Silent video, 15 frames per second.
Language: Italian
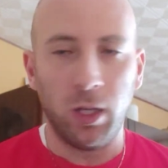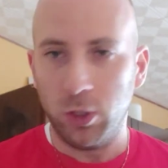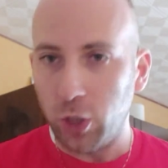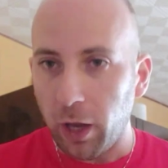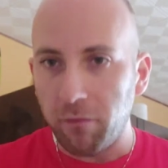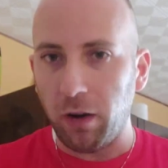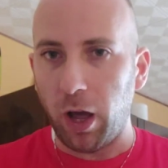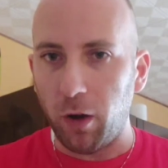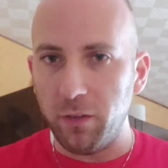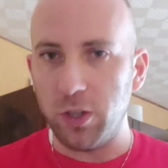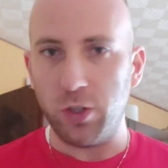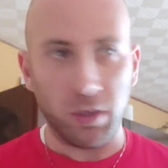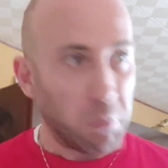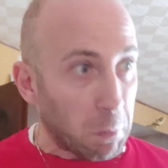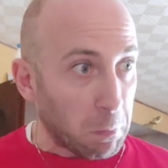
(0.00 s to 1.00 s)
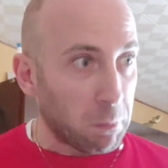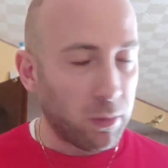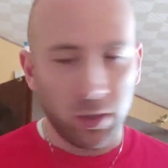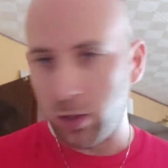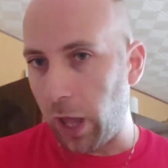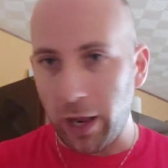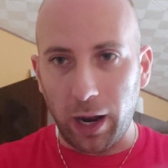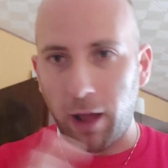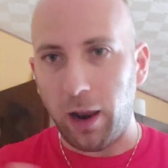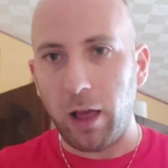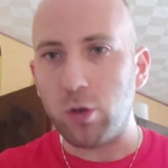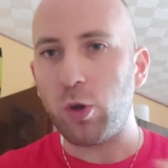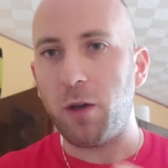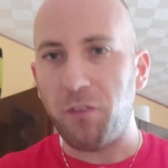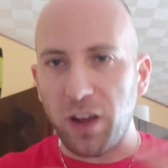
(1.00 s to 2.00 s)
Cioè, Vlaovic era la
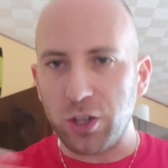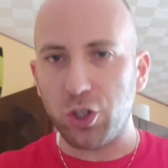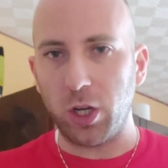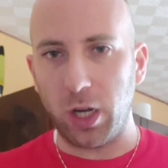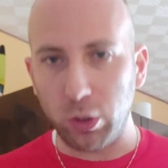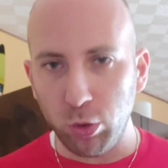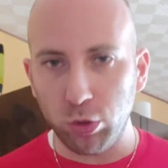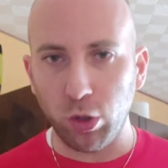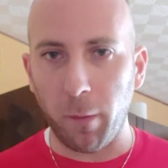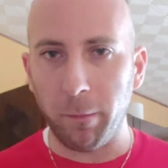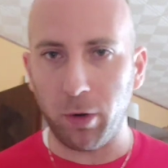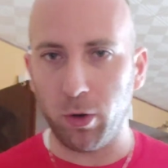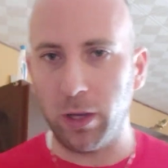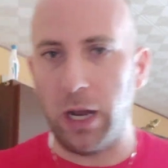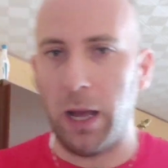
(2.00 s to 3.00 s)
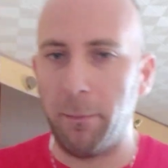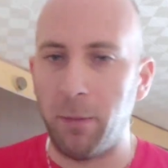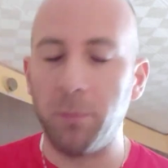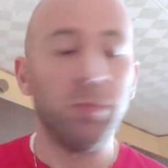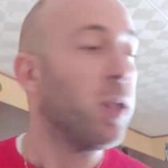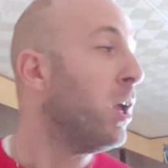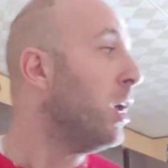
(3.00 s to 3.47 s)
sua faccia, era tutto un programma.